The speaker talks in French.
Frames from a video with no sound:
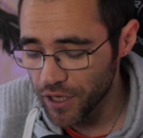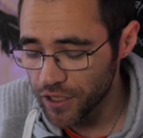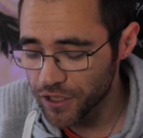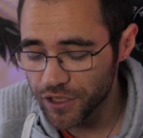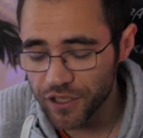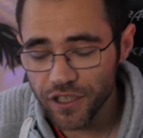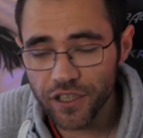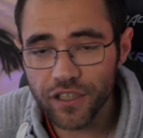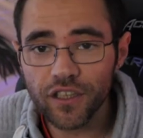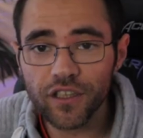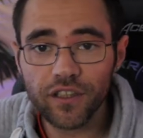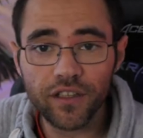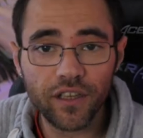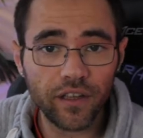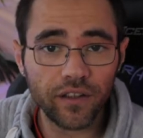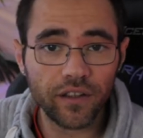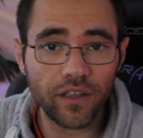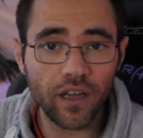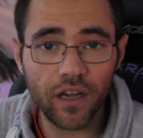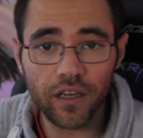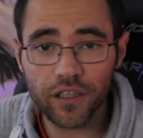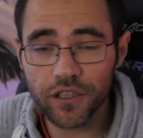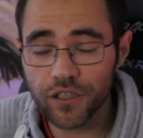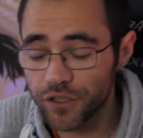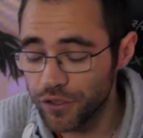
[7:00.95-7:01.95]
acheté des têtes
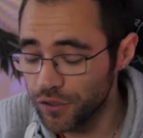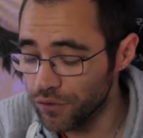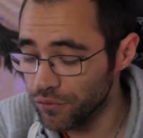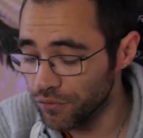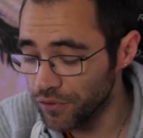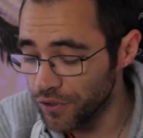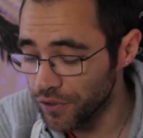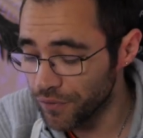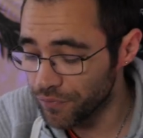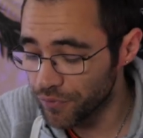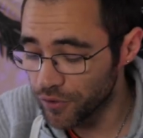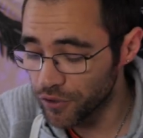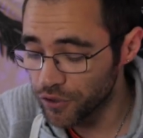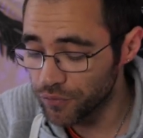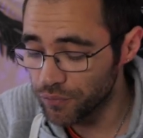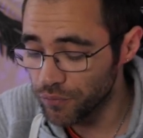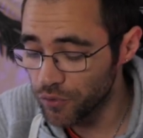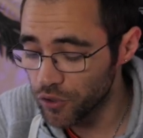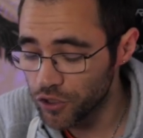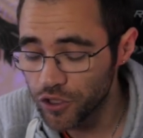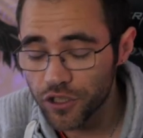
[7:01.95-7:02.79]
à Action et franchement,